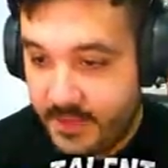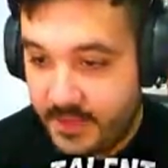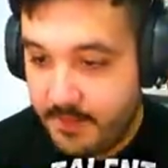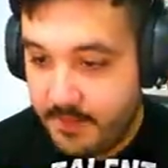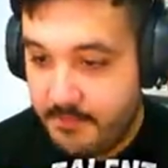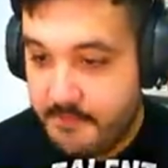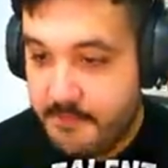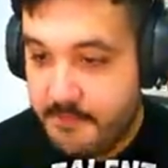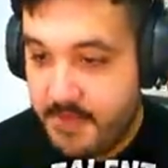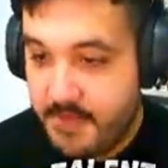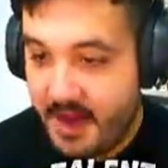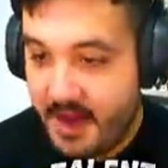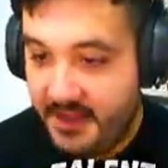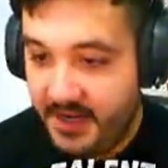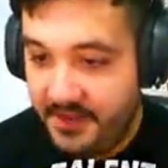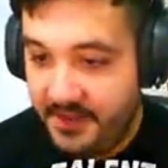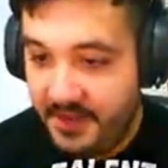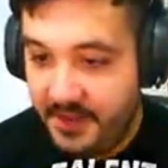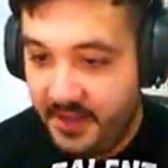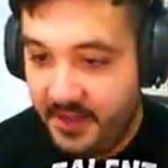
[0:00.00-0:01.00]

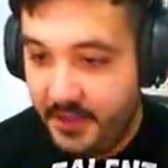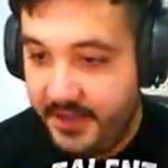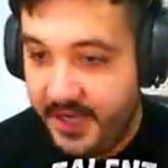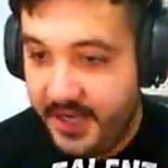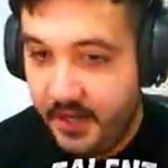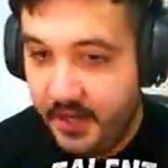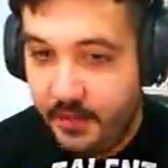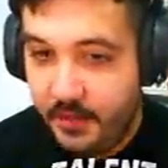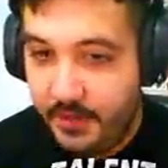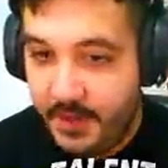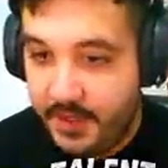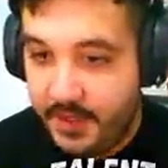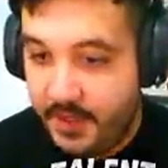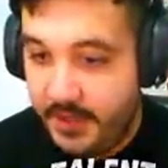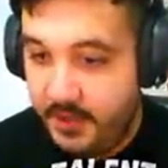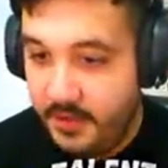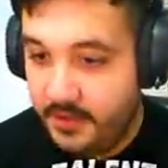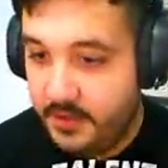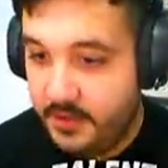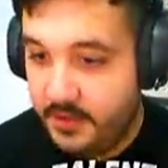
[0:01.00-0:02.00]
Madrecita mía,
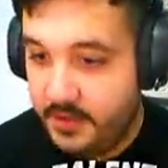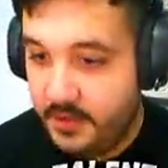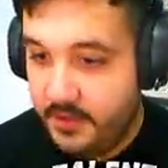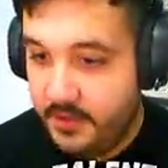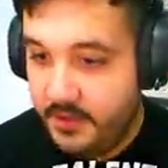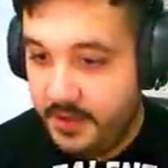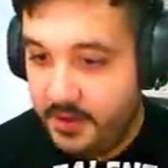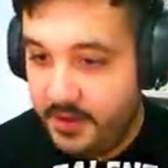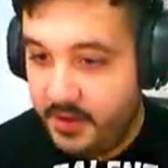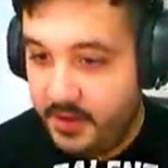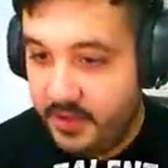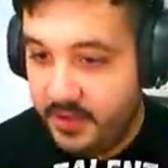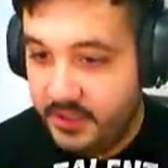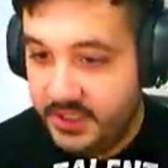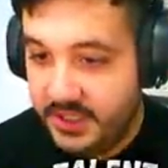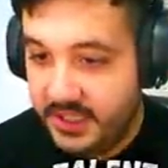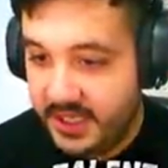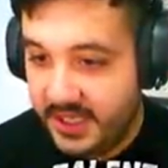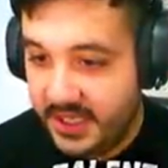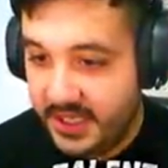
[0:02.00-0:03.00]
compañero. Voy a hacer una
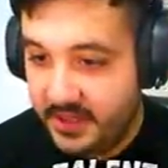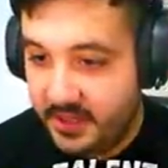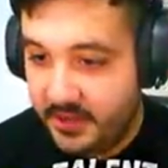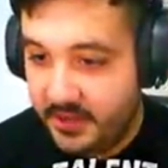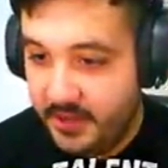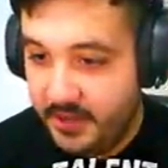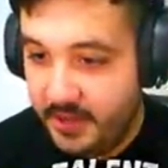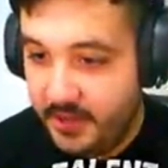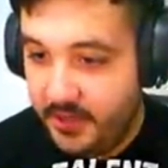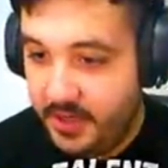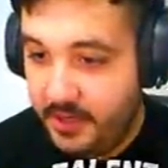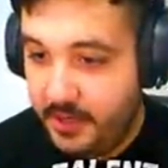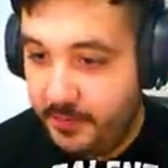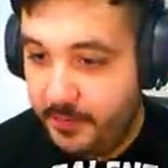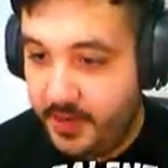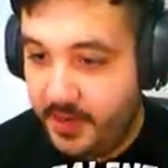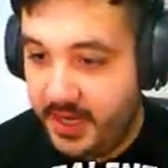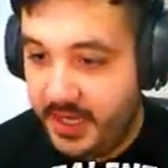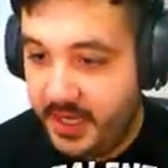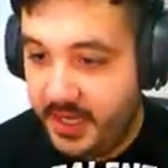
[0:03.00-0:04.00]
cosita, gente. Voy a poner
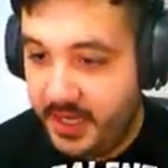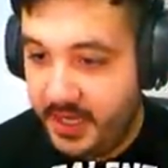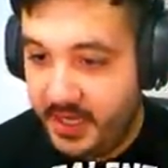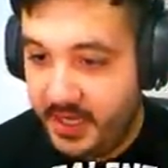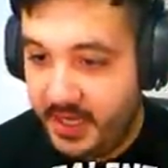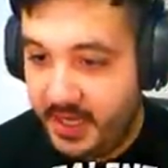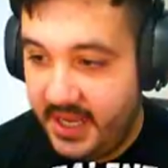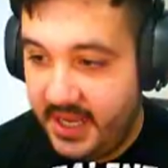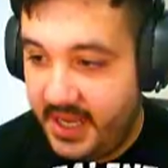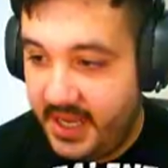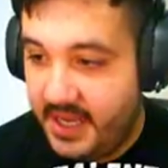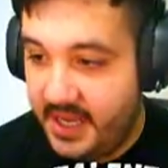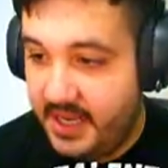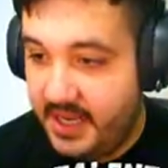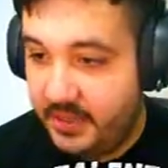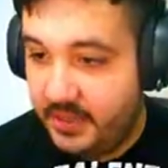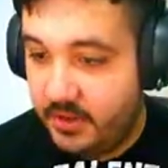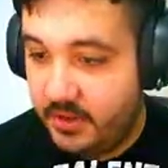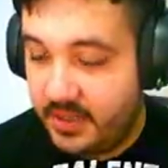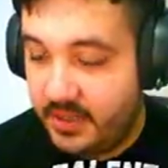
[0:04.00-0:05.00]
por aquí... Eh,
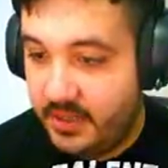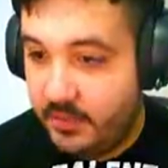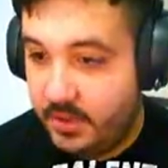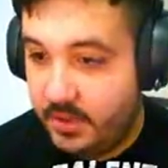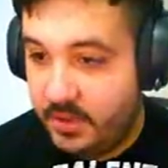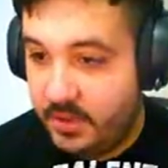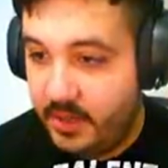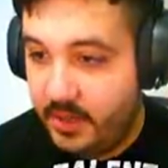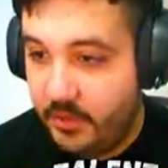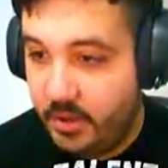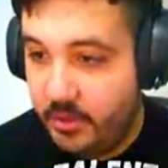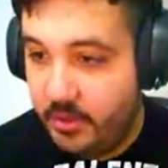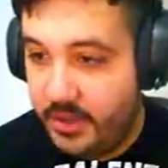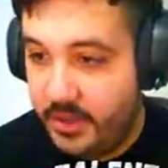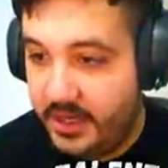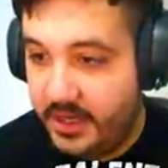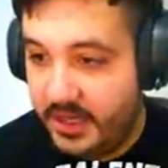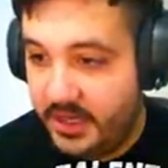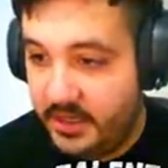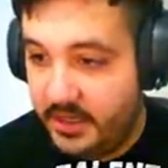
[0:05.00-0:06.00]
la torreta pues no la puedo
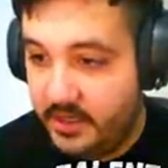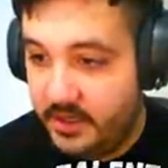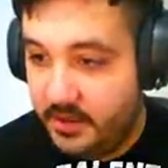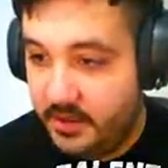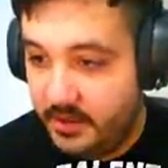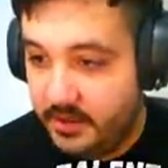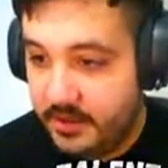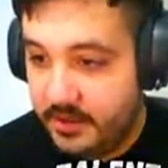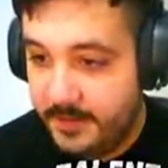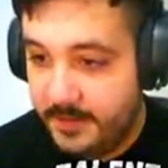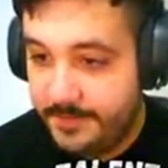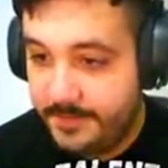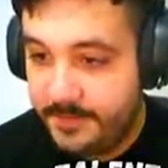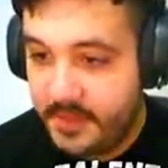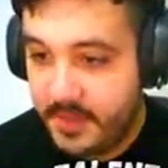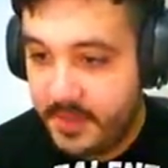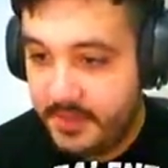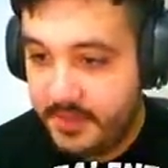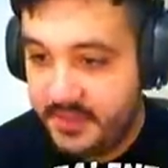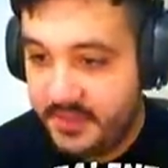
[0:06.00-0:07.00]
poner aquí, tío.
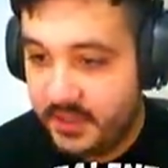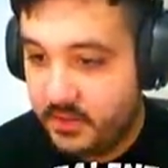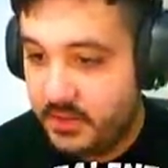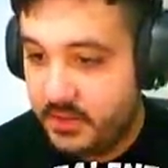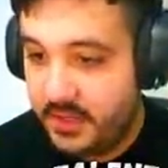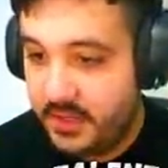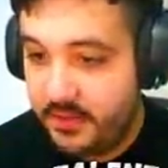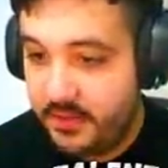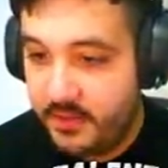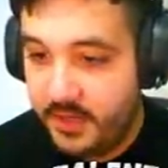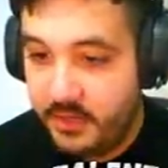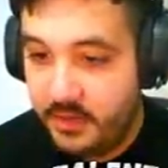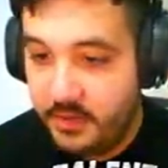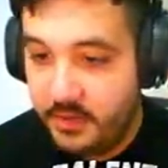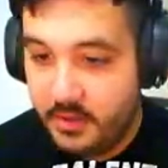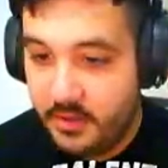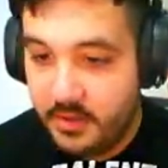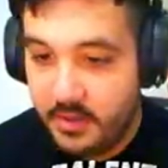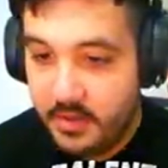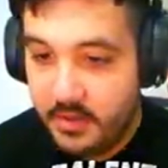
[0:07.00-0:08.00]
¿Qué me estás contando,
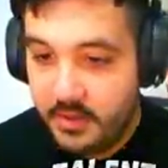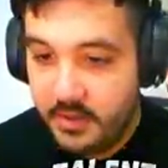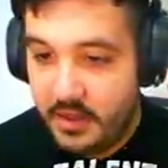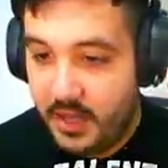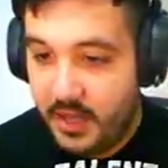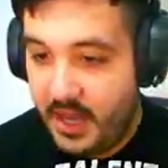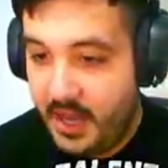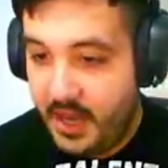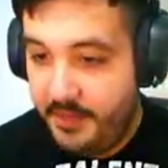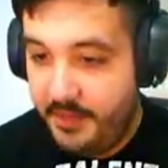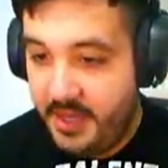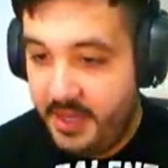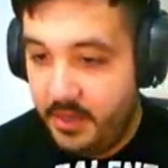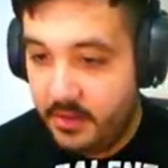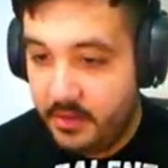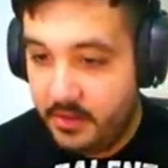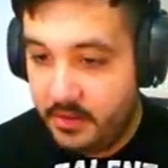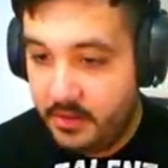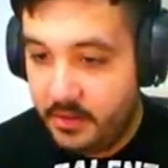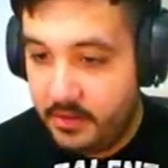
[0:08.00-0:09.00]
hermano? Ah,
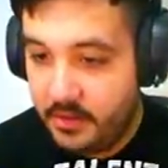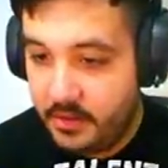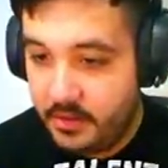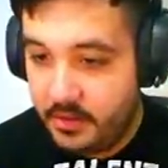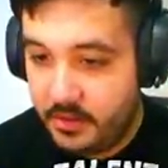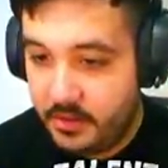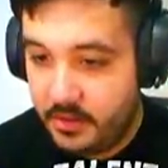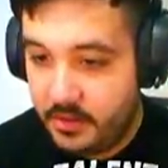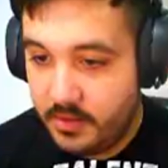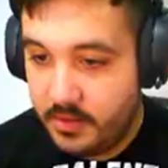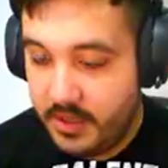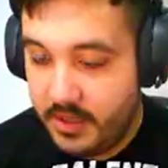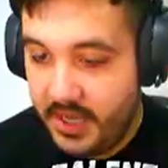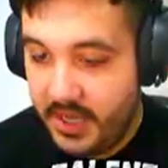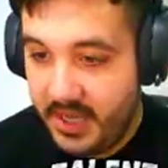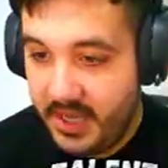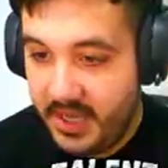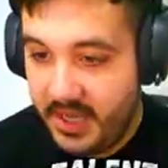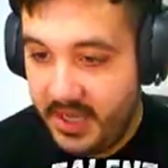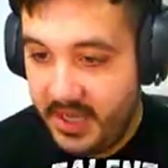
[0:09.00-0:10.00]
amigo.
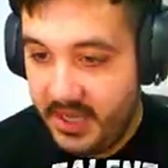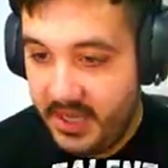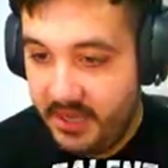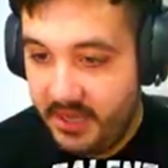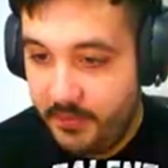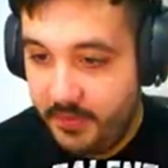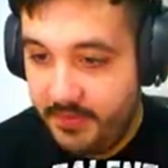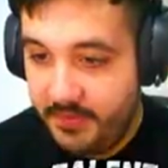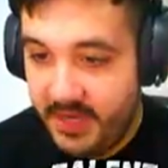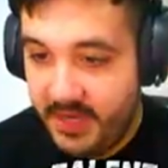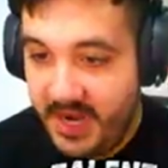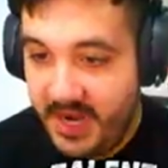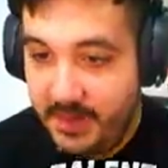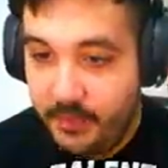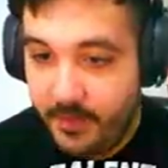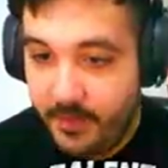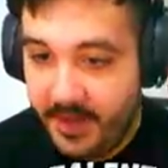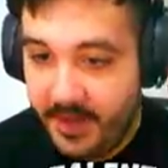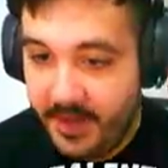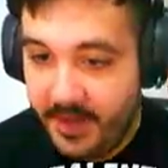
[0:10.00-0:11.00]
Eh, pues mira,
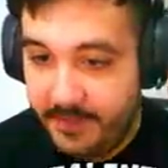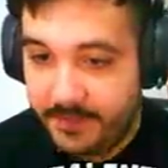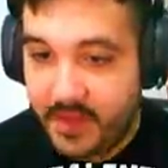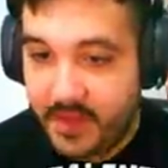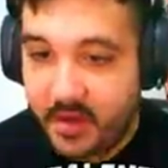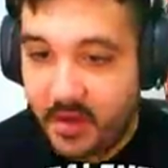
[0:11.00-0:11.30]
pues...